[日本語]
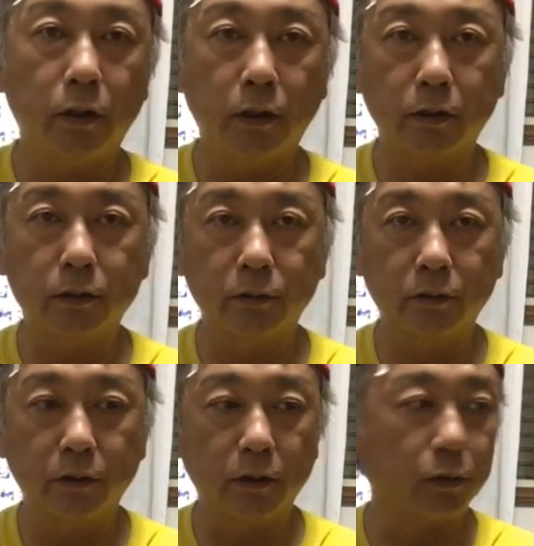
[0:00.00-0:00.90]
えー、そ
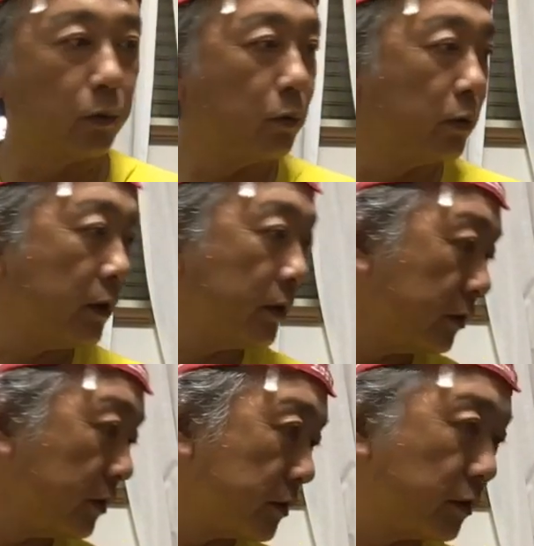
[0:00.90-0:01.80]
んなとこな
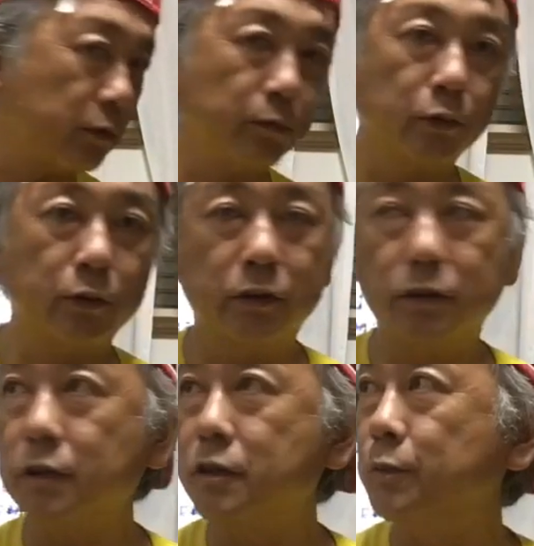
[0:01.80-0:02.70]
んですけども
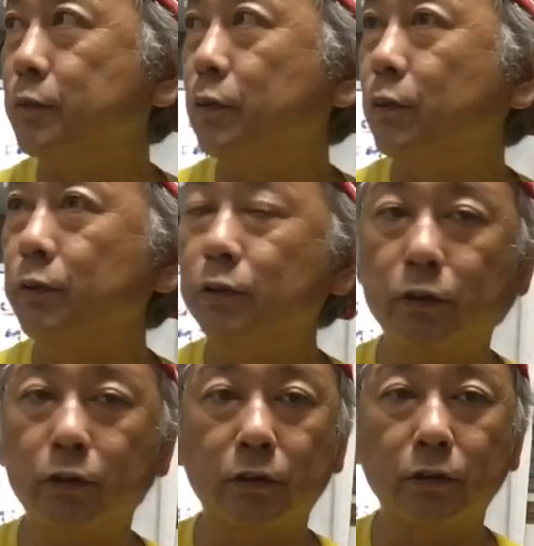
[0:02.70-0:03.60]
久しぶり本
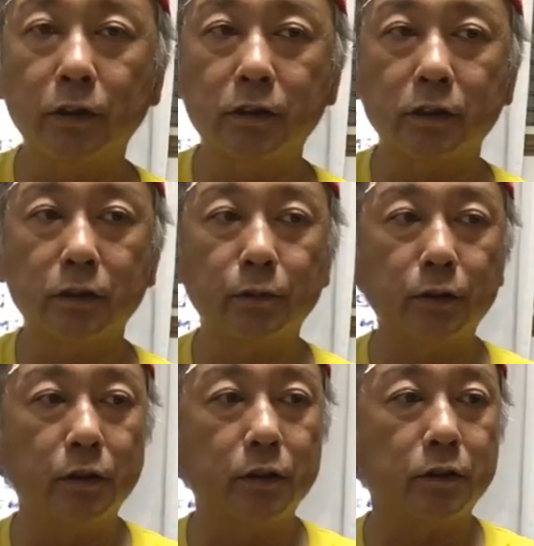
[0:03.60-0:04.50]
当に久しぶり
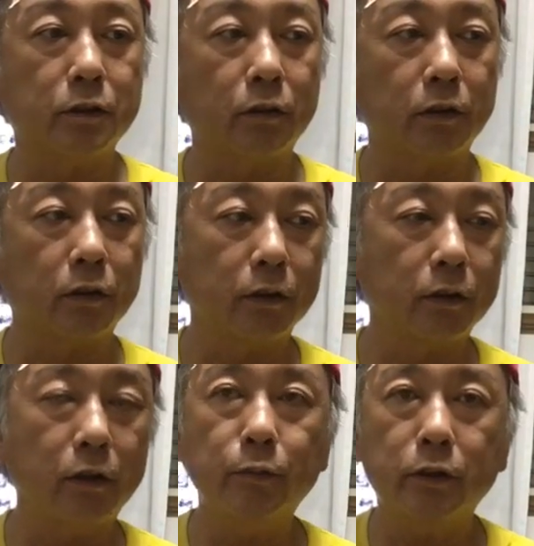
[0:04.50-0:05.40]
に自宅から
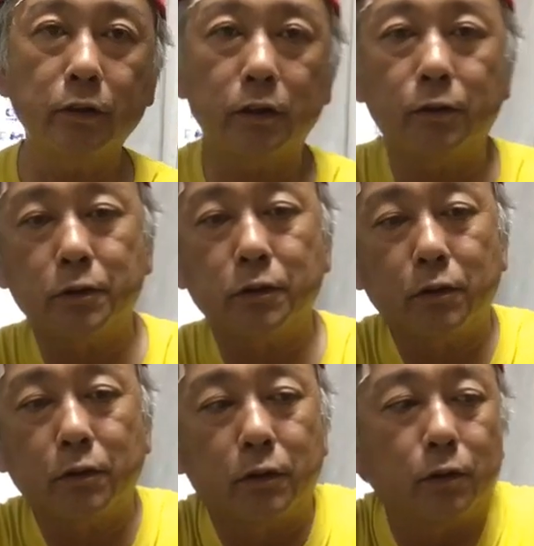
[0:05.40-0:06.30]
カメラネタを自
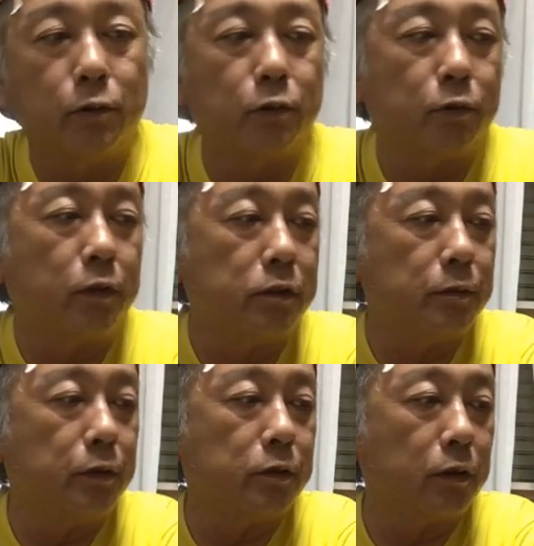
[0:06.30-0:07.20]
宅から送るのは
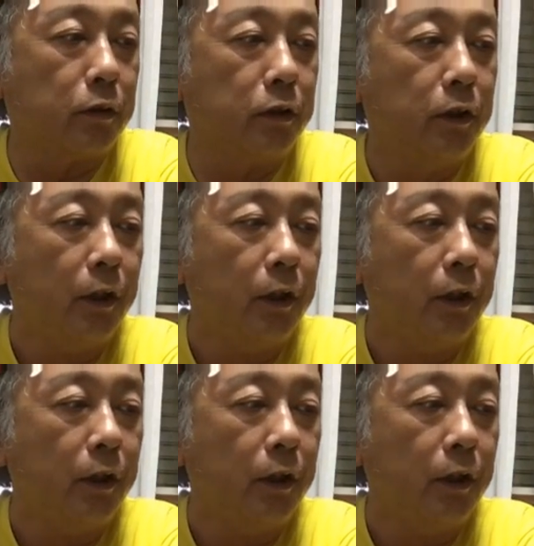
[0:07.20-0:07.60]
初めてじゃないかな